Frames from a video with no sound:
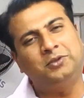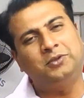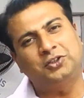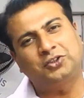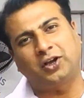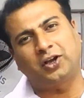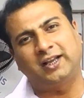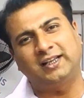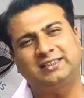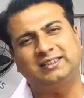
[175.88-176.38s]

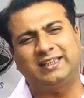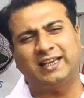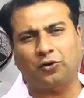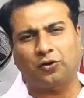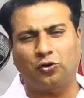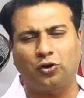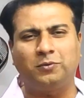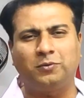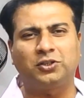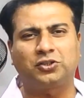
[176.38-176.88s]
বিষয়ে যে
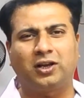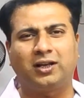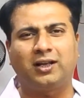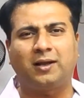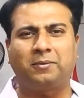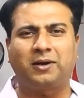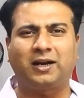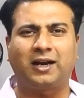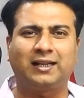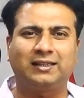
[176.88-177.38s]
কোনো বিষয়ে
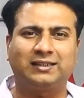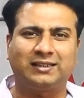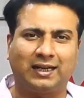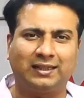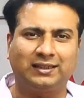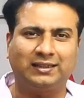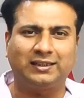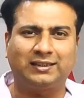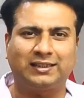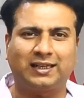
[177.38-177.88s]
আপনারা
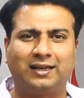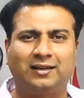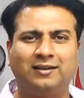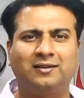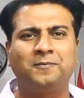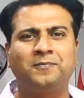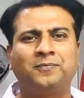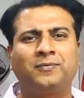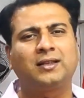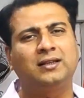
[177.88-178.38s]
জানতে চান
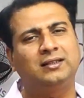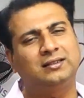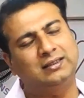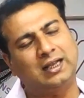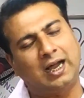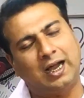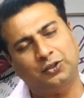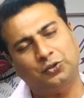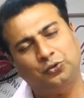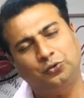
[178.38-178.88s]

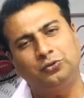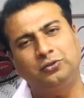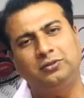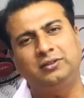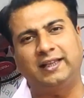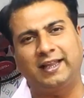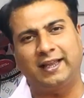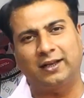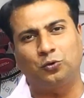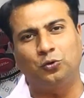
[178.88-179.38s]
আসুন
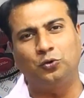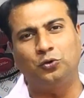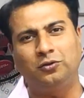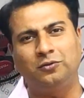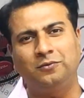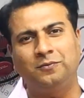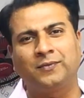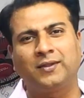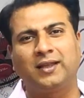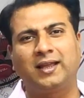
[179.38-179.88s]
দেখুন
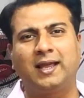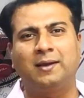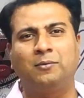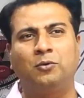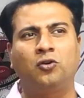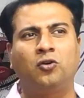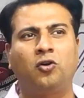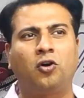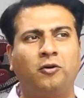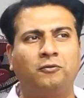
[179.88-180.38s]

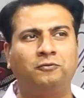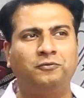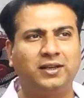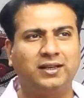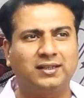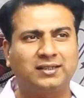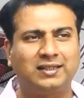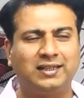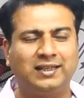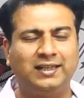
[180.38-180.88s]
এবং
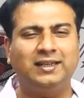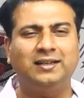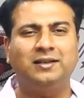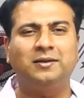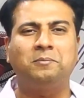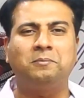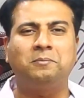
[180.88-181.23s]
অবভিয়াসলি